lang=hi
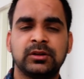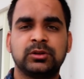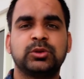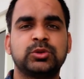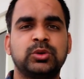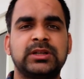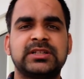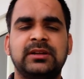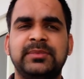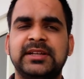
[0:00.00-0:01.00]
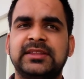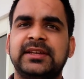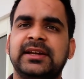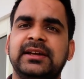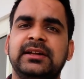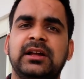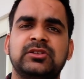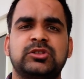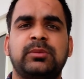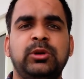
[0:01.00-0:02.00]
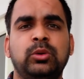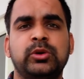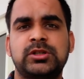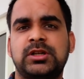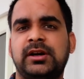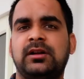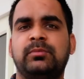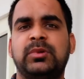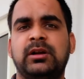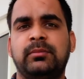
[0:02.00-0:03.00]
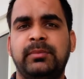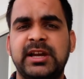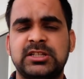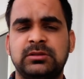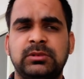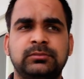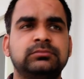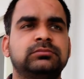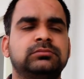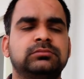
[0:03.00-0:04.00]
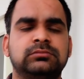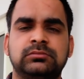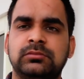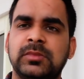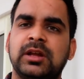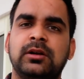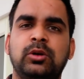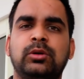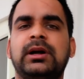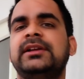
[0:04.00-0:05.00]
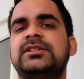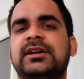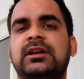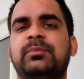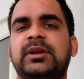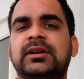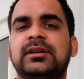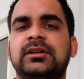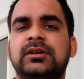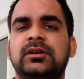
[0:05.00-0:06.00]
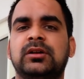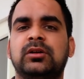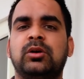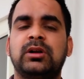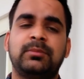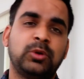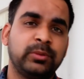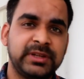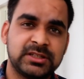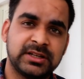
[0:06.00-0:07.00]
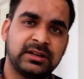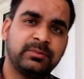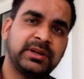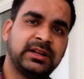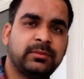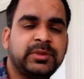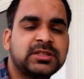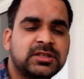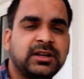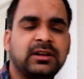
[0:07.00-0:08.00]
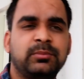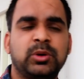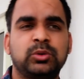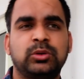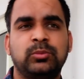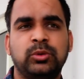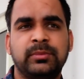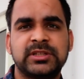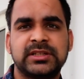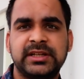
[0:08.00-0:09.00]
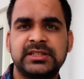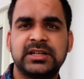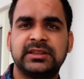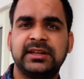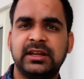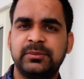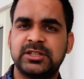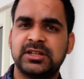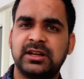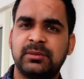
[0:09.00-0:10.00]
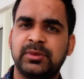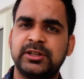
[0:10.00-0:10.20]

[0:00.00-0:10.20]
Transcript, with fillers: तो दोस्तों आजकल हम देखते क्या है सभी लोग इंस्टाग्राम पर हैं मैक्सिमम लोग इंस्टाग्राम पर हैं और हम लोग भी इंस्टाग्राम पर हैं आप भी इंस्टाग्राम पर हो तो हम लोग हमेशा यही चाहते हैं कि हम इंस्टाग्राम